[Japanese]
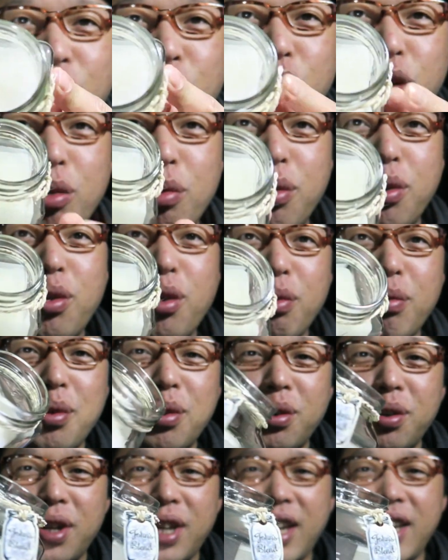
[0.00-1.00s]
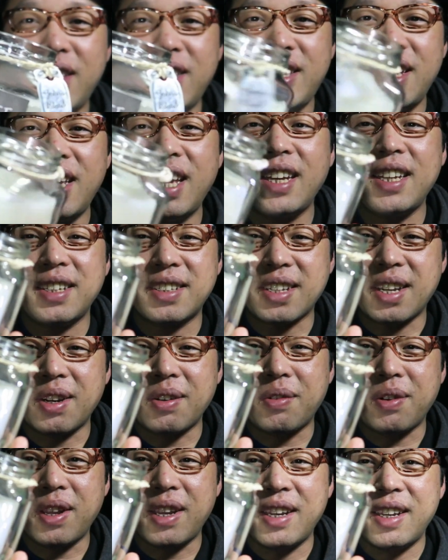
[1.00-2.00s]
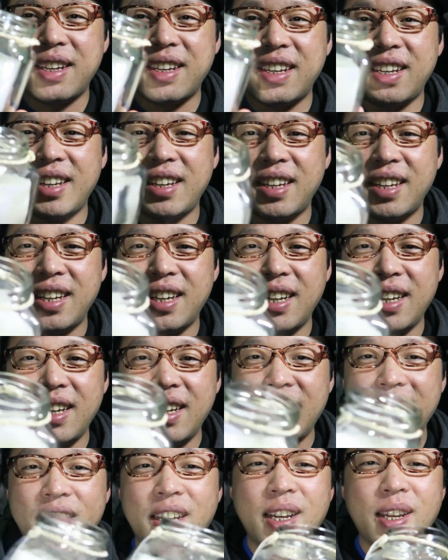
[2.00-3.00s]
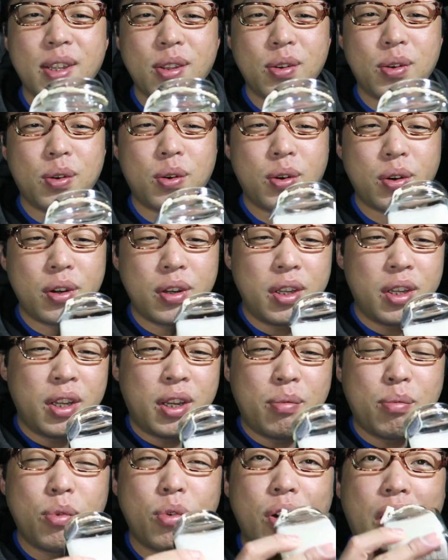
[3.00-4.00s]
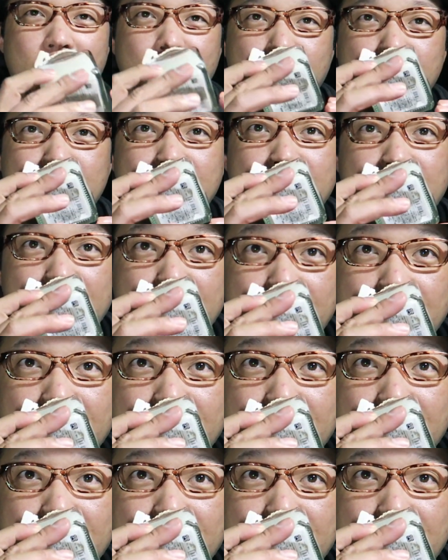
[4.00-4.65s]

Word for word: ほぼほぼ減ってないですから、これ。だけど、もう香りが